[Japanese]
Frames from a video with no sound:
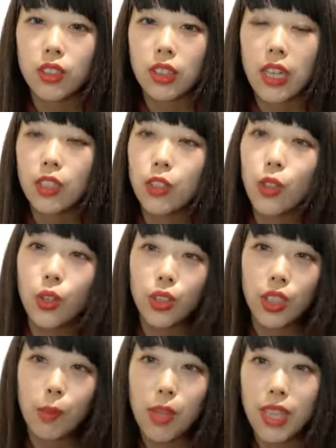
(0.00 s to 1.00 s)
タグを
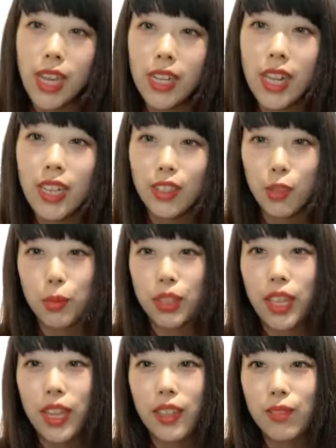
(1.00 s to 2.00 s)
決めたいなと思っ
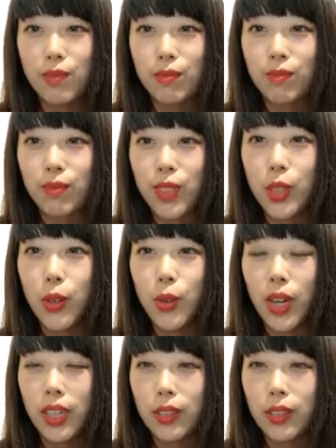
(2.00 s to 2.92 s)
て今日は